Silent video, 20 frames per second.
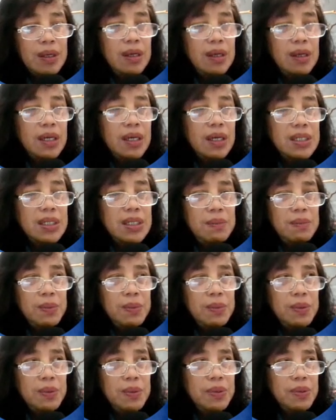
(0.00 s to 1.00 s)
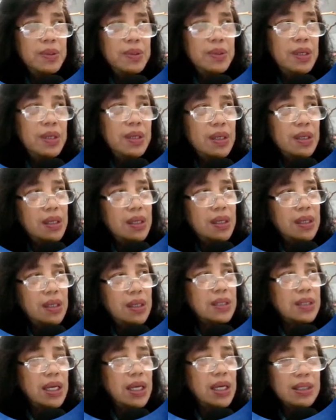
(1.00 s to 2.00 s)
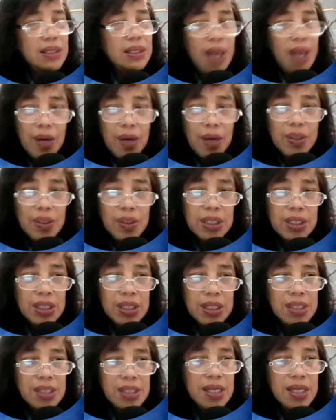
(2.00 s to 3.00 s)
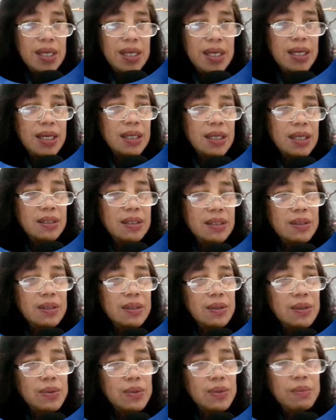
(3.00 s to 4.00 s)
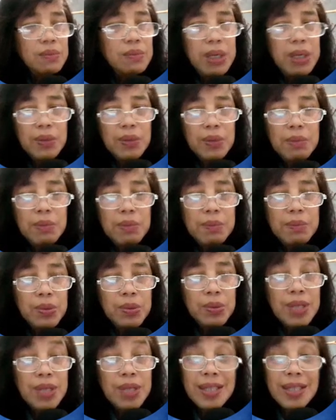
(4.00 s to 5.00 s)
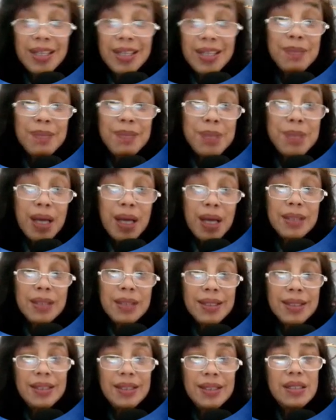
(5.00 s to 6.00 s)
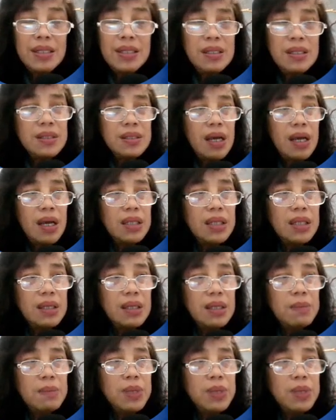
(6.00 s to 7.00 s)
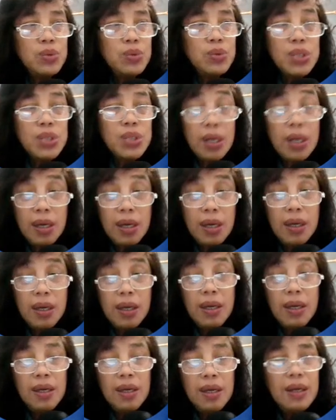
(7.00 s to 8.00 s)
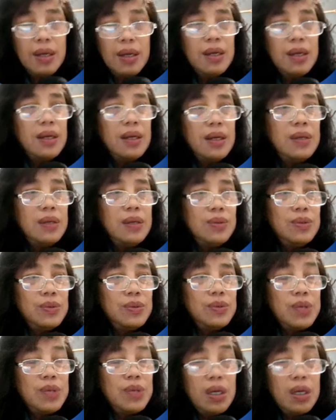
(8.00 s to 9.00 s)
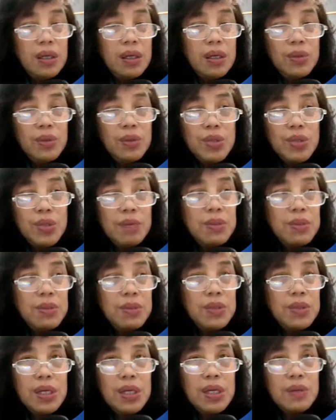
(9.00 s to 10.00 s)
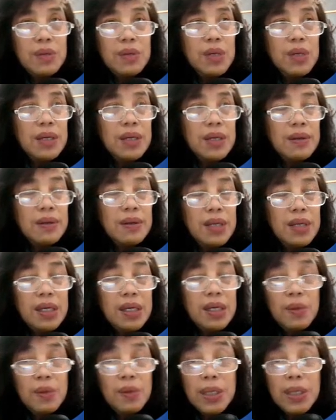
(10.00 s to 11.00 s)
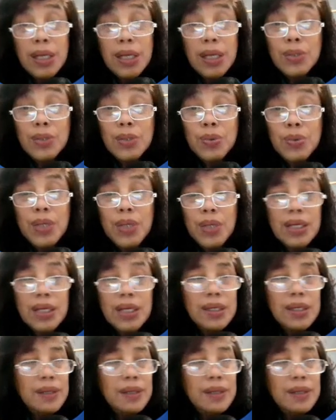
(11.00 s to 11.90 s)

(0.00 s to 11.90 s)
Kasi po, ah, dahil tao ang nagkasala, kung meron man pong sasagip sa atin, sa ating parusa, no, kunyari ako sabi ko, ikaw ah, ikaw ang nahatulan